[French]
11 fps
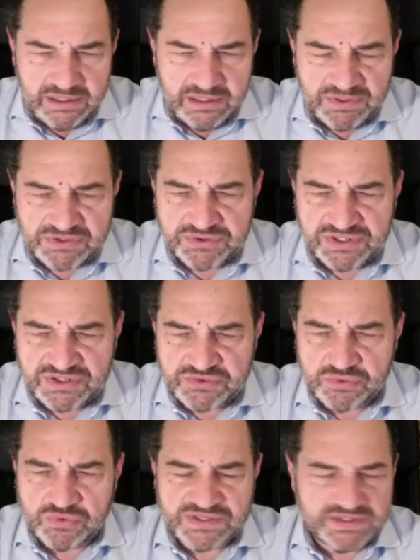les, personnes qui
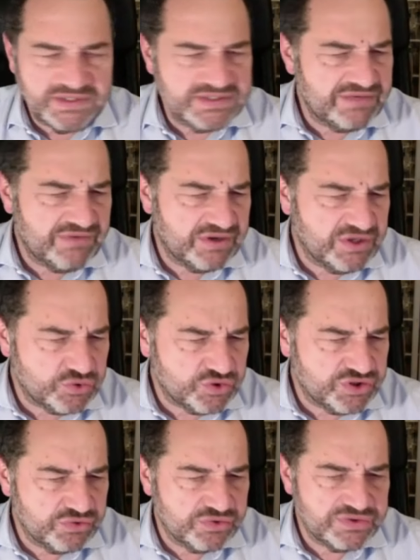seront concernées. Ça ne va rien
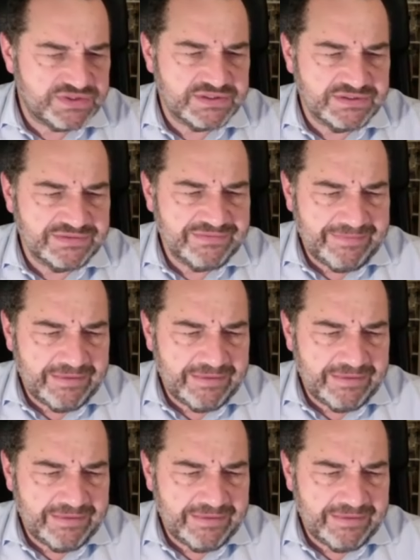changer au quotidien.